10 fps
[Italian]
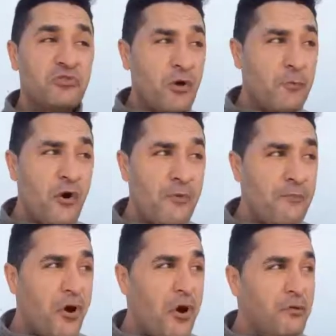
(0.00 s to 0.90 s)
Dopo un
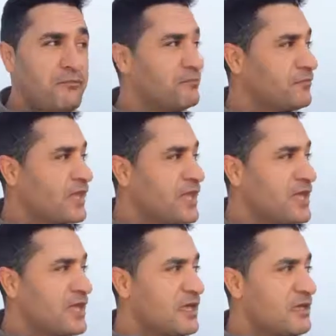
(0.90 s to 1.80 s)
po',
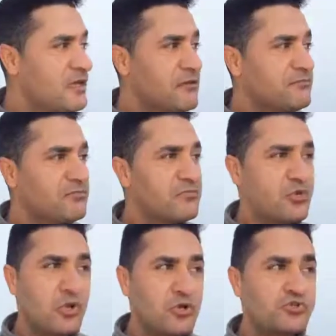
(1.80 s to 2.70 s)
eh,
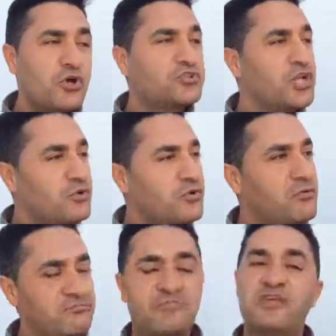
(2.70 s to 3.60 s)
non lo so, ci hanno
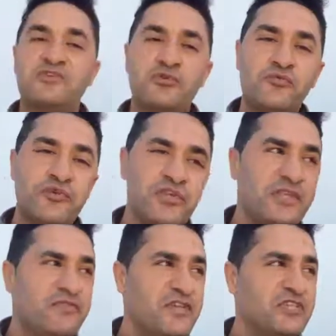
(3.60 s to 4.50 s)
sono
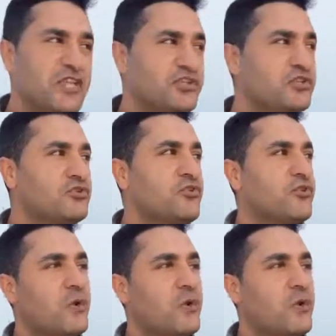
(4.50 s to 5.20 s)
venuti i vigili, ci hanno detto